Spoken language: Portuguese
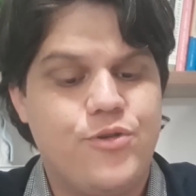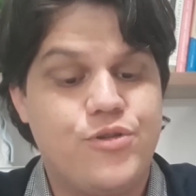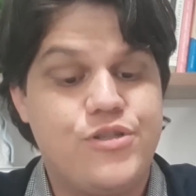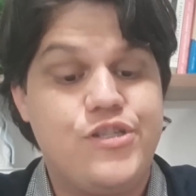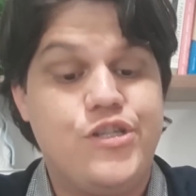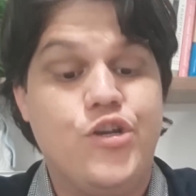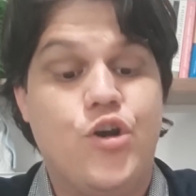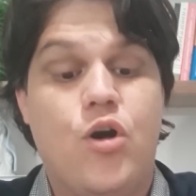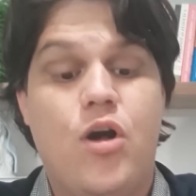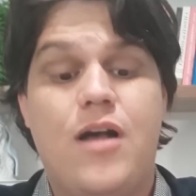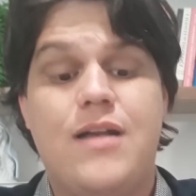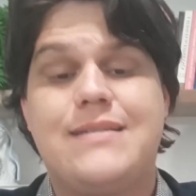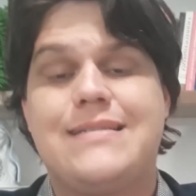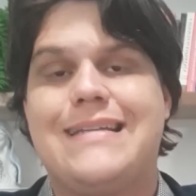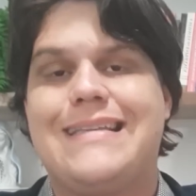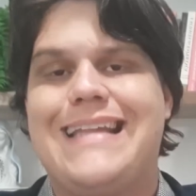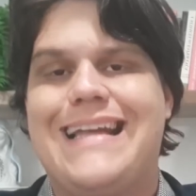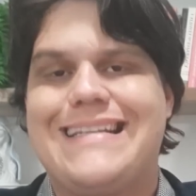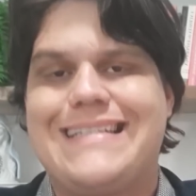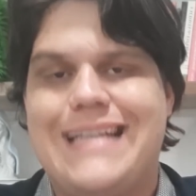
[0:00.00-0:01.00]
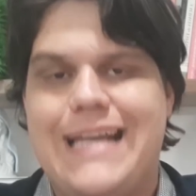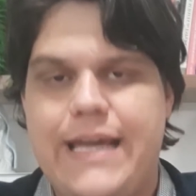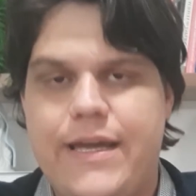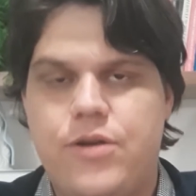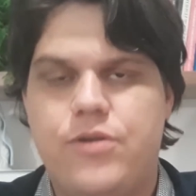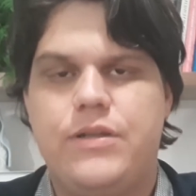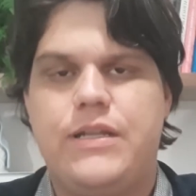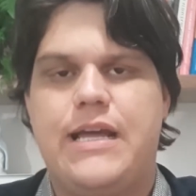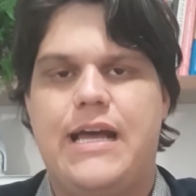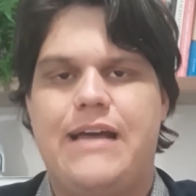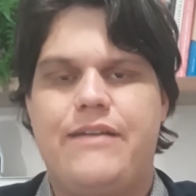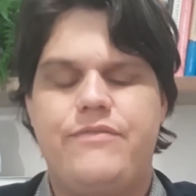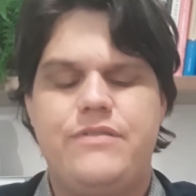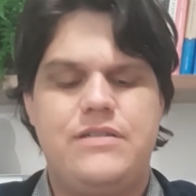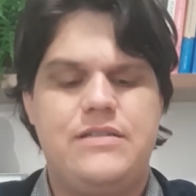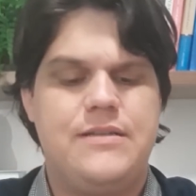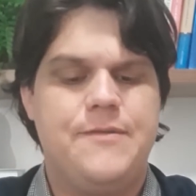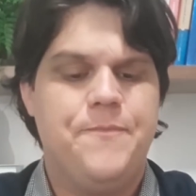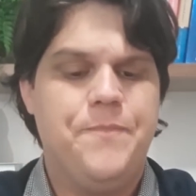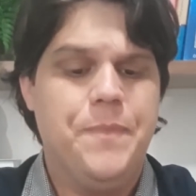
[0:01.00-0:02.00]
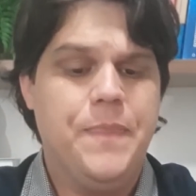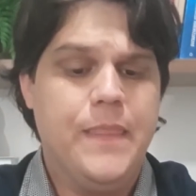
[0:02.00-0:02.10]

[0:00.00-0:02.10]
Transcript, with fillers: ociosa das aeronaves